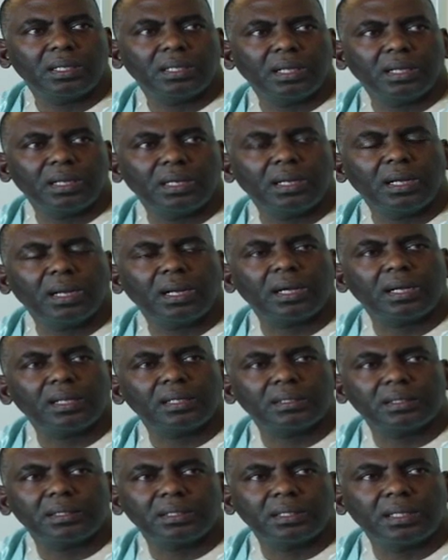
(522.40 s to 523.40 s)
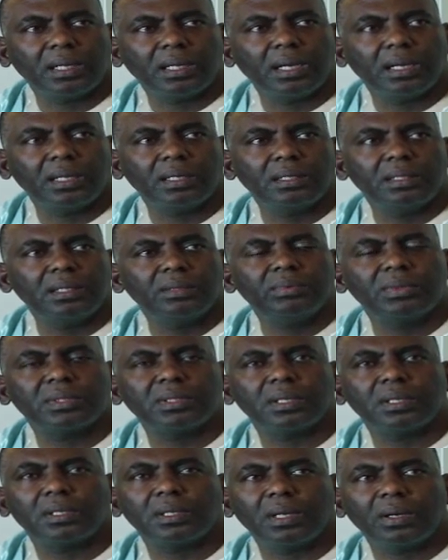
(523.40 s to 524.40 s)
كذا لا خرصي كان النبي
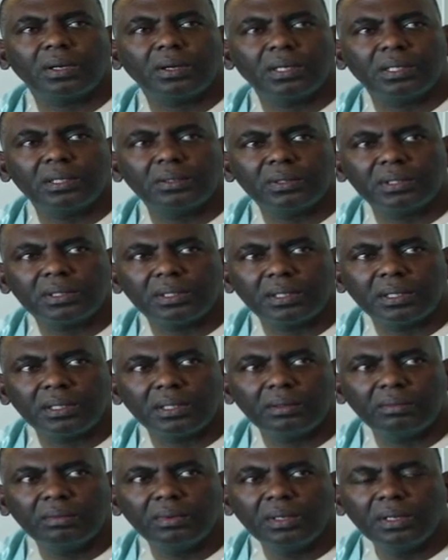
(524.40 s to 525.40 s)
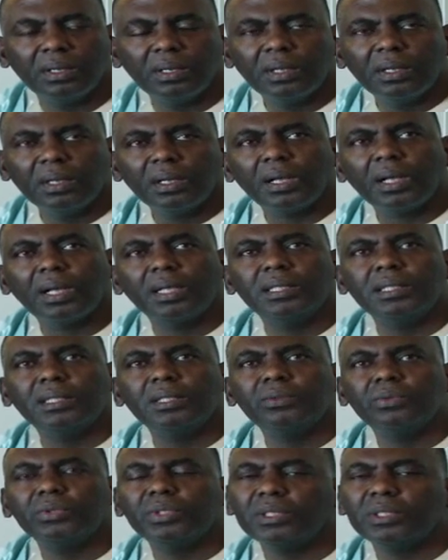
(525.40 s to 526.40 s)
صلى الله عليه وسلم قد
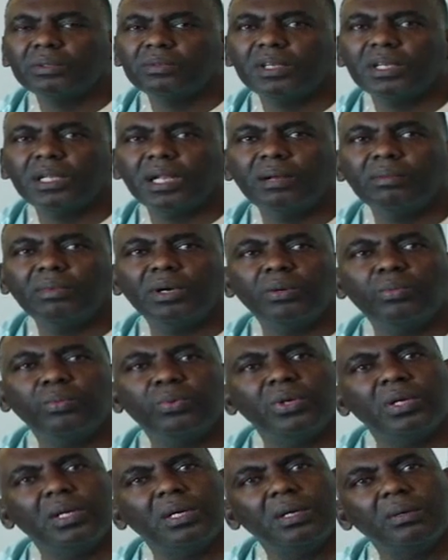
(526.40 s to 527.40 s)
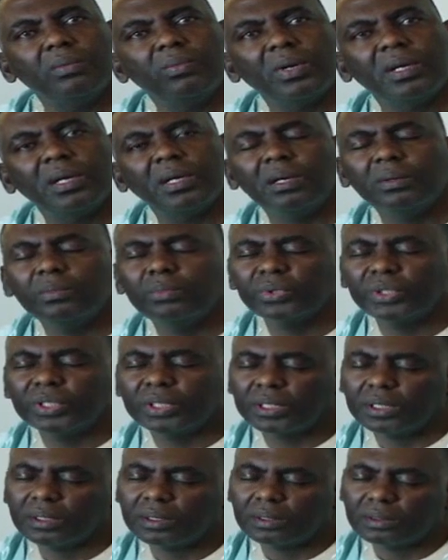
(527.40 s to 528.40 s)
يلو شي بكلام ابو لهب والله ابو
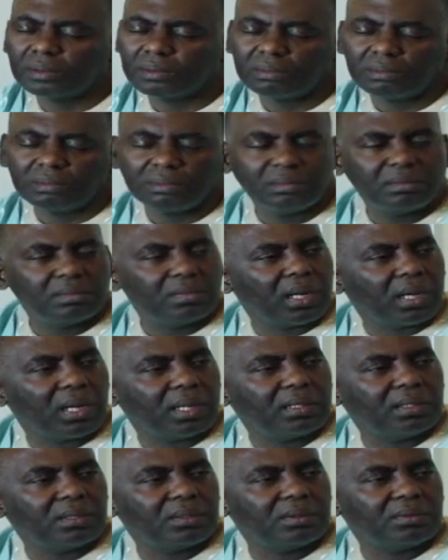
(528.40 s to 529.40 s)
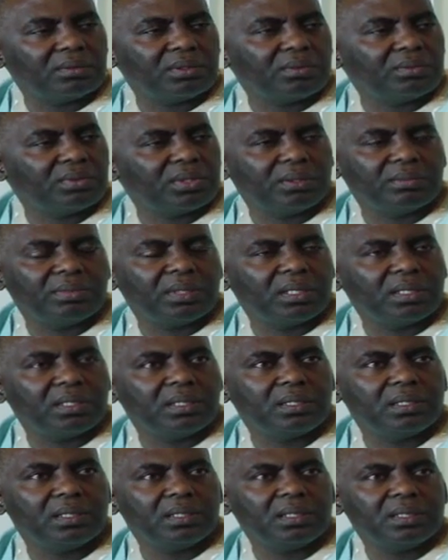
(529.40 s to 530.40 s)
جهل قد يلو يمشي به
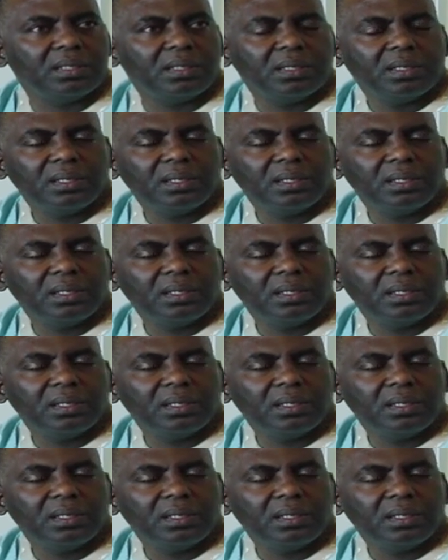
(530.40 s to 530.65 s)
اللي